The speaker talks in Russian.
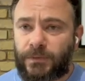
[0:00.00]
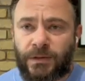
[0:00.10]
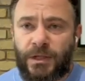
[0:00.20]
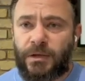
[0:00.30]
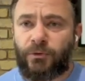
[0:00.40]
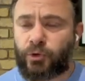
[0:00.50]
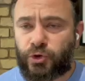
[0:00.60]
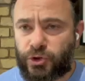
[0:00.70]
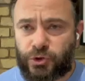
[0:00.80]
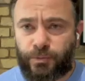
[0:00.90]
на него
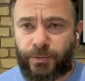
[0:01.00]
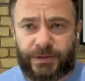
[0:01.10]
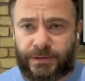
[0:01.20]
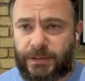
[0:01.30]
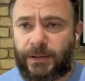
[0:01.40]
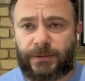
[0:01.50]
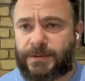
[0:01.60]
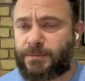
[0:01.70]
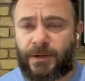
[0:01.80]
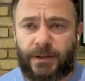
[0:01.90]
точит зуб президента,
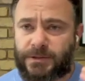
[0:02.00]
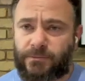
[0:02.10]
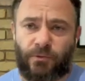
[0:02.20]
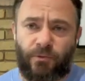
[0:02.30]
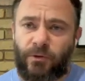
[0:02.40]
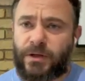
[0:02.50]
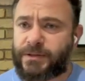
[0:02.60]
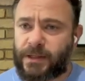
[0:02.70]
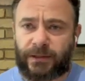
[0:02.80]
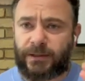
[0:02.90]
собирается его уволить
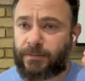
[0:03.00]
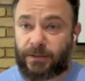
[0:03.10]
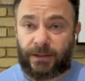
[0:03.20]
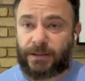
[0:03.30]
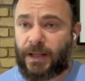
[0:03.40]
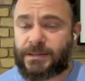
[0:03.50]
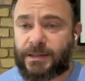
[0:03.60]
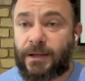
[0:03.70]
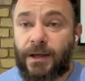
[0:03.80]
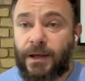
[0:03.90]
за какие-то махинации,